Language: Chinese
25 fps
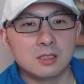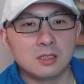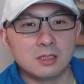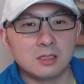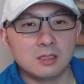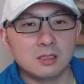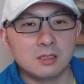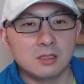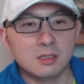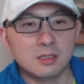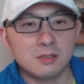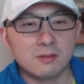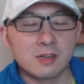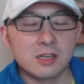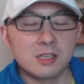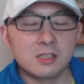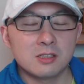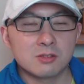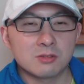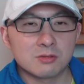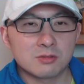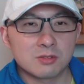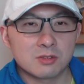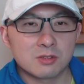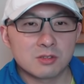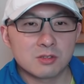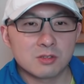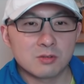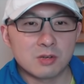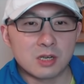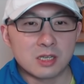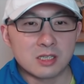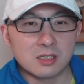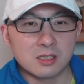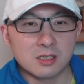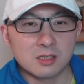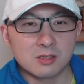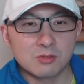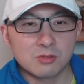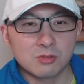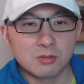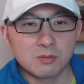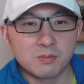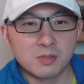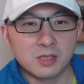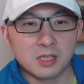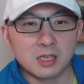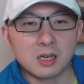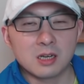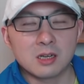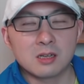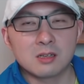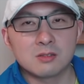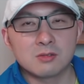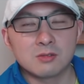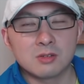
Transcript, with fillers: 呃，另外一种就是软件作弊了。